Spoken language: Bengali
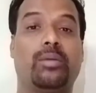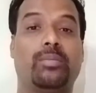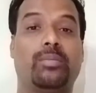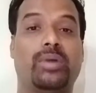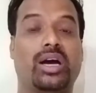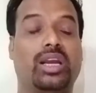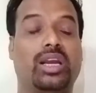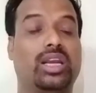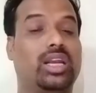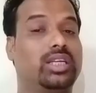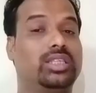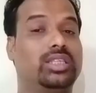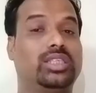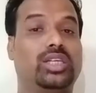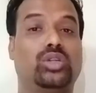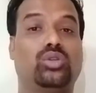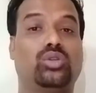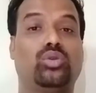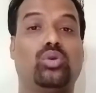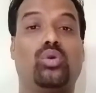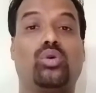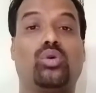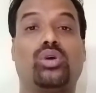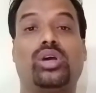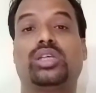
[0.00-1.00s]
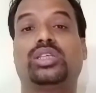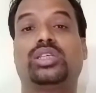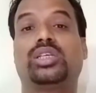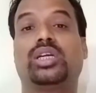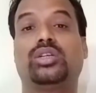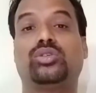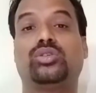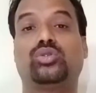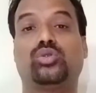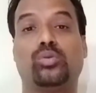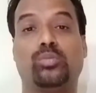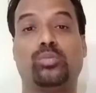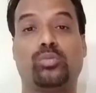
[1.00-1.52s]
বাংলার যেহেতু লোকের
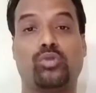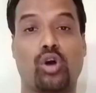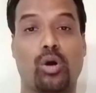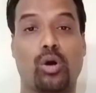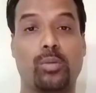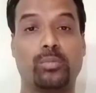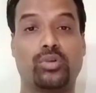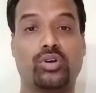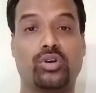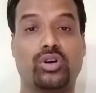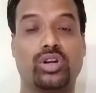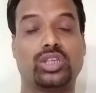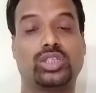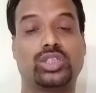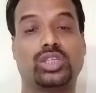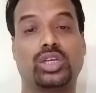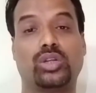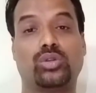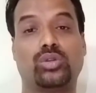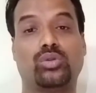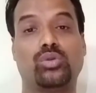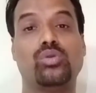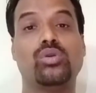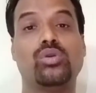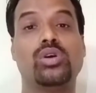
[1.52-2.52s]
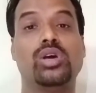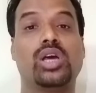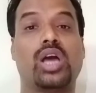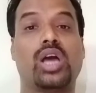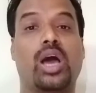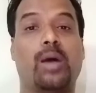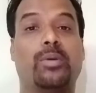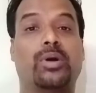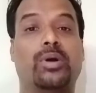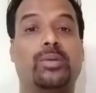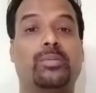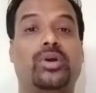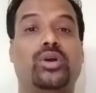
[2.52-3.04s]
সার্চ খুব কম করে সেহেতু
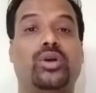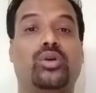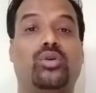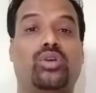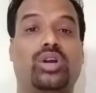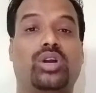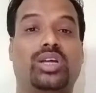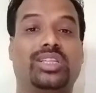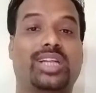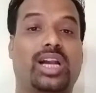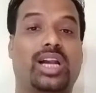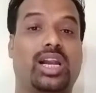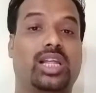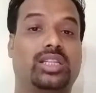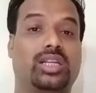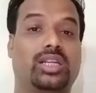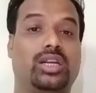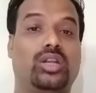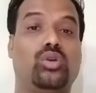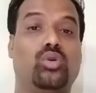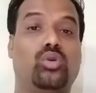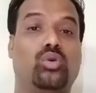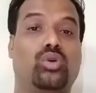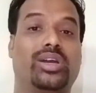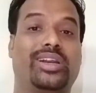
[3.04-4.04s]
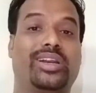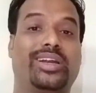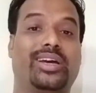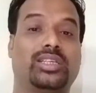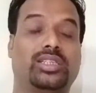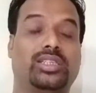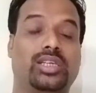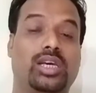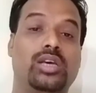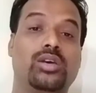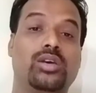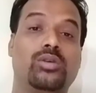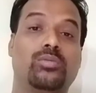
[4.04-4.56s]
আমার ভিডিওটা তাড়াতাড়ি লোকের
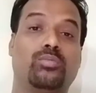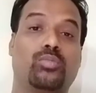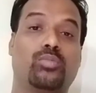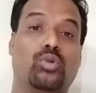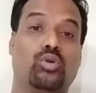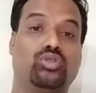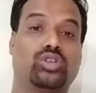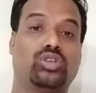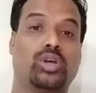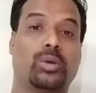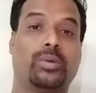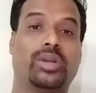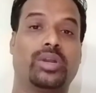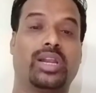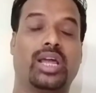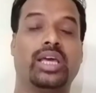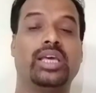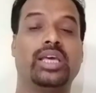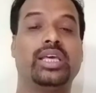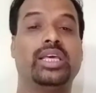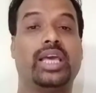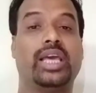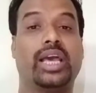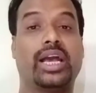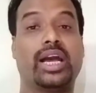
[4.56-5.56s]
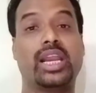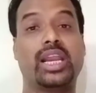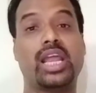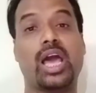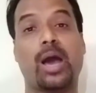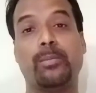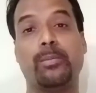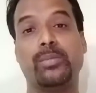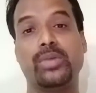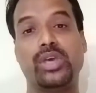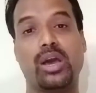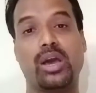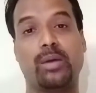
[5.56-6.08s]
কাছে পৌঁছাবে না এখানে
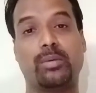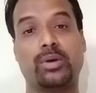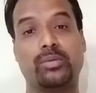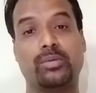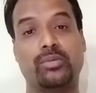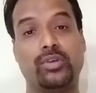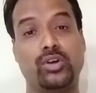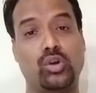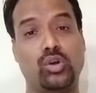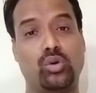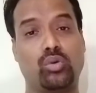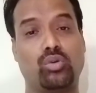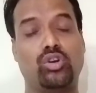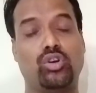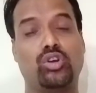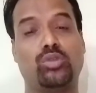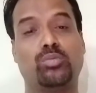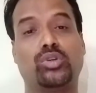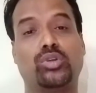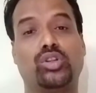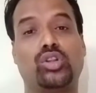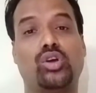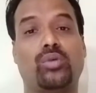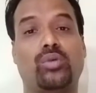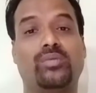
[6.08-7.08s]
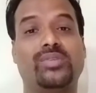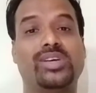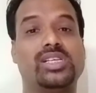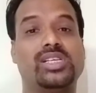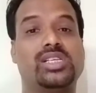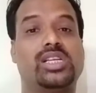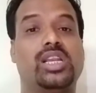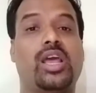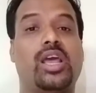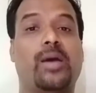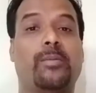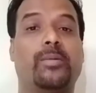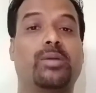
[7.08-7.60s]
আমি আমার ভিডিওগুলোর মধ্যে
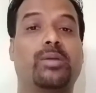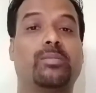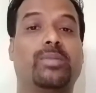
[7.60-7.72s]
অবভিয়াসলি আমার